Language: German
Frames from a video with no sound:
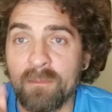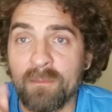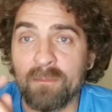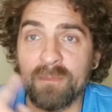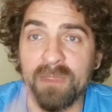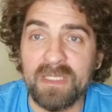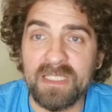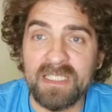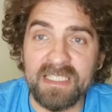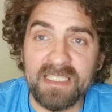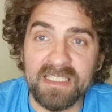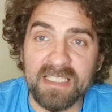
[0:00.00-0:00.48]

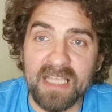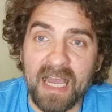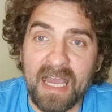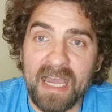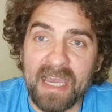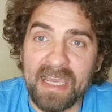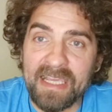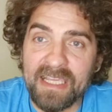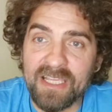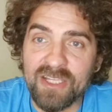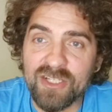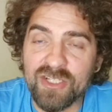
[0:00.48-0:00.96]
Mit dieser
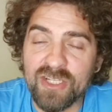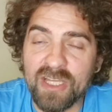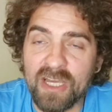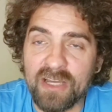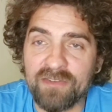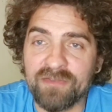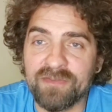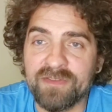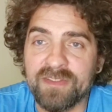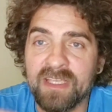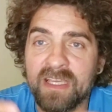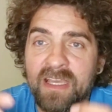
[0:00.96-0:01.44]

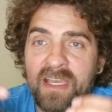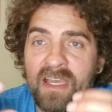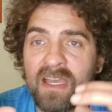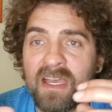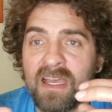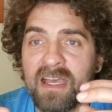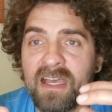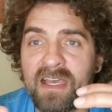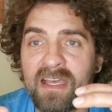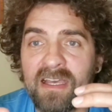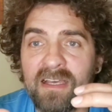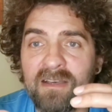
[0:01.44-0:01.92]
Eigenschaft
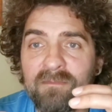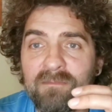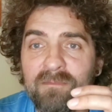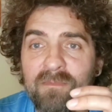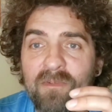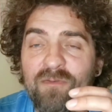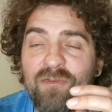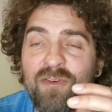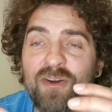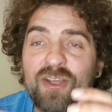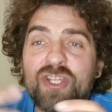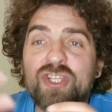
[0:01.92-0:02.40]
ähm,
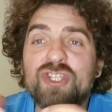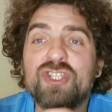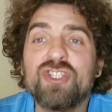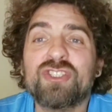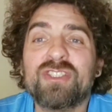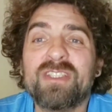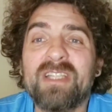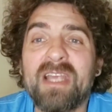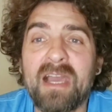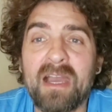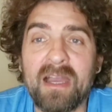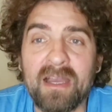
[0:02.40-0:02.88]

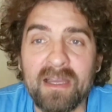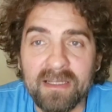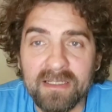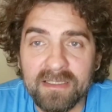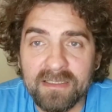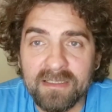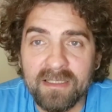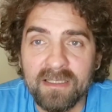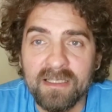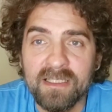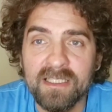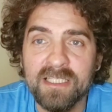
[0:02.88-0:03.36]

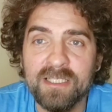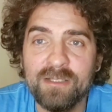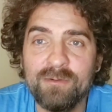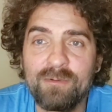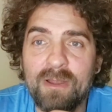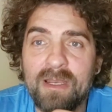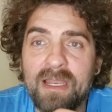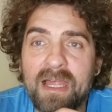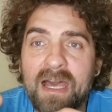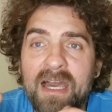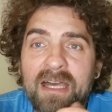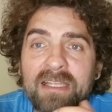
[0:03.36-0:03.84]
verstärkt
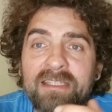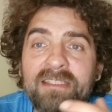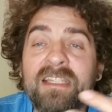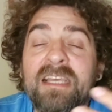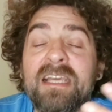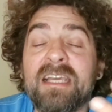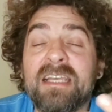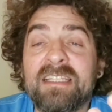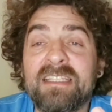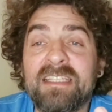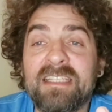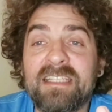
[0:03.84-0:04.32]
Squalan
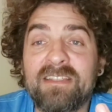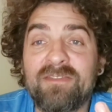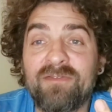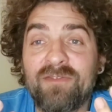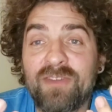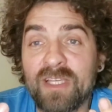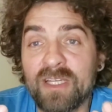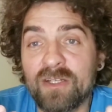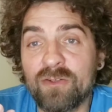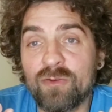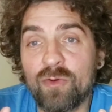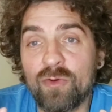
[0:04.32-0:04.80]
die
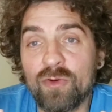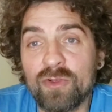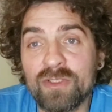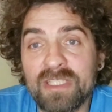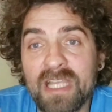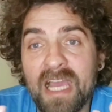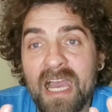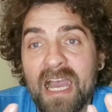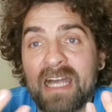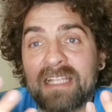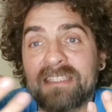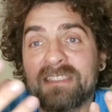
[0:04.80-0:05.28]
Wirkung
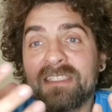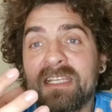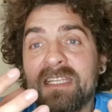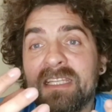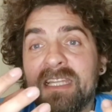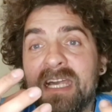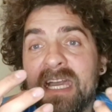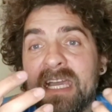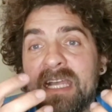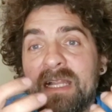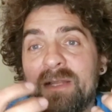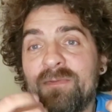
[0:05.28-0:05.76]
der
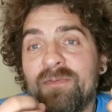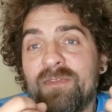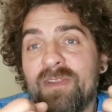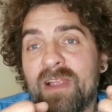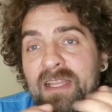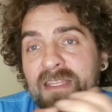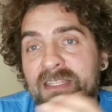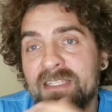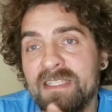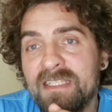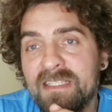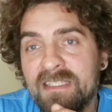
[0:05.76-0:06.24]
anderen
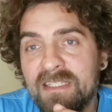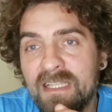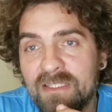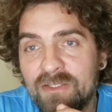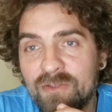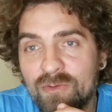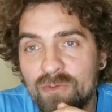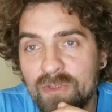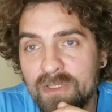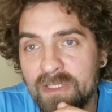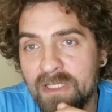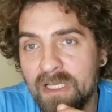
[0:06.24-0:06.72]
Heilpflanzen
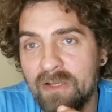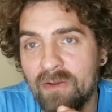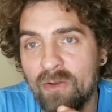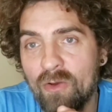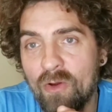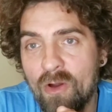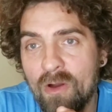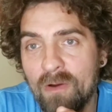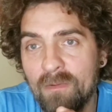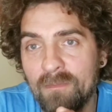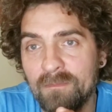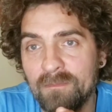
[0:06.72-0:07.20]
natürlich
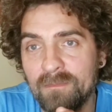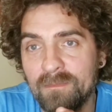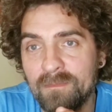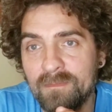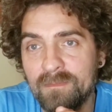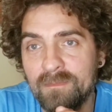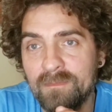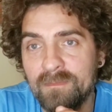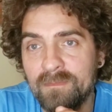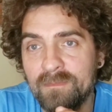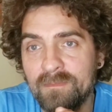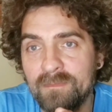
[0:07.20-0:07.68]
enorm.
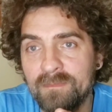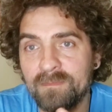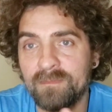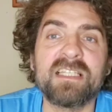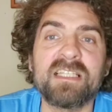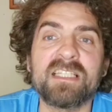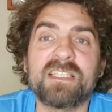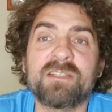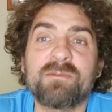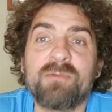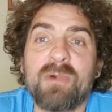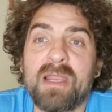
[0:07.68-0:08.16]
Äh,
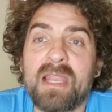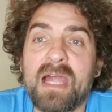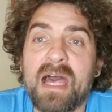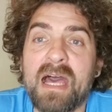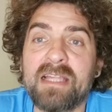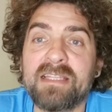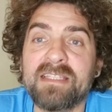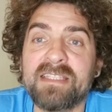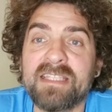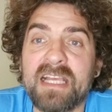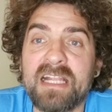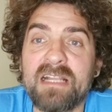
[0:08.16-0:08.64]

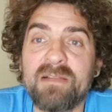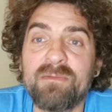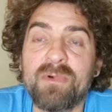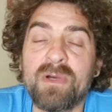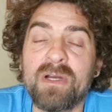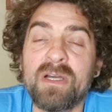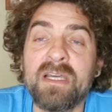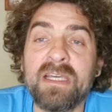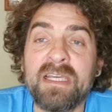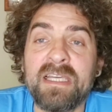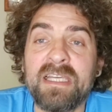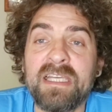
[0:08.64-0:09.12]
Squalan
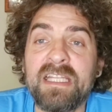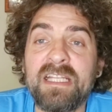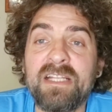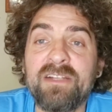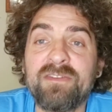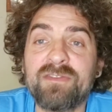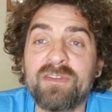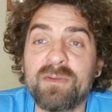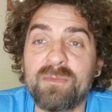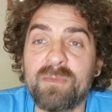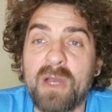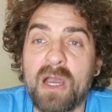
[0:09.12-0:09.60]
selber
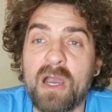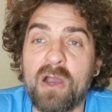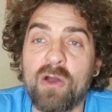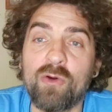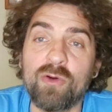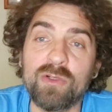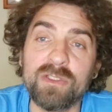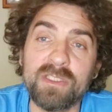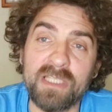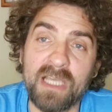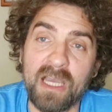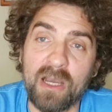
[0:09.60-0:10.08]
hilft aber
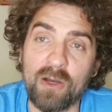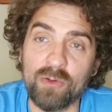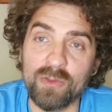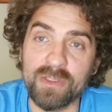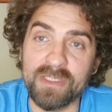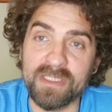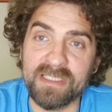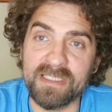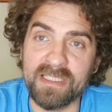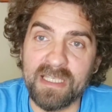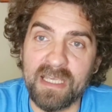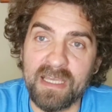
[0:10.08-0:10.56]
auch, die Haut
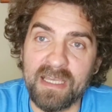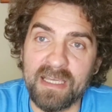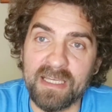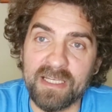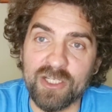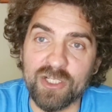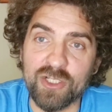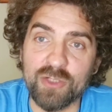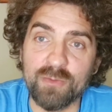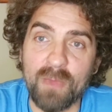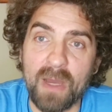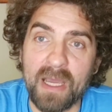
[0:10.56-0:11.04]
äh,
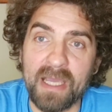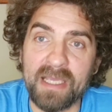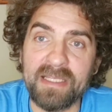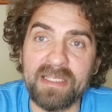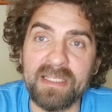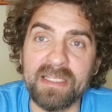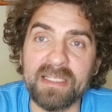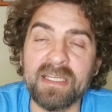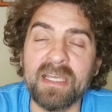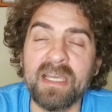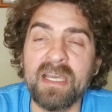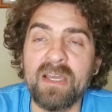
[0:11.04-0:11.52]

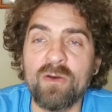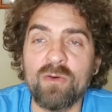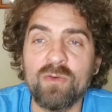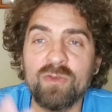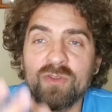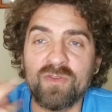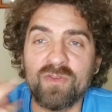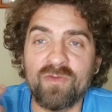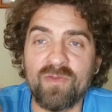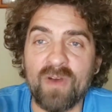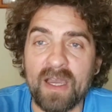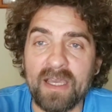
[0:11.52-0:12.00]
geschmeidig
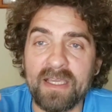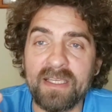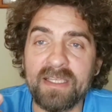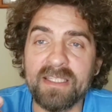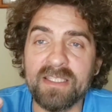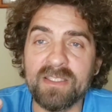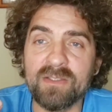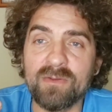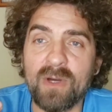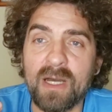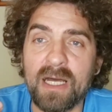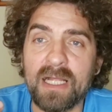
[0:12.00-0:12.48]
und weich
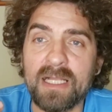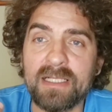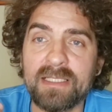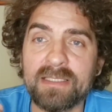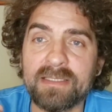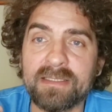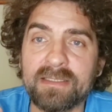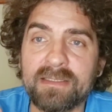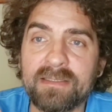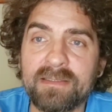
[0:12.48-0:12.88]
zu halten.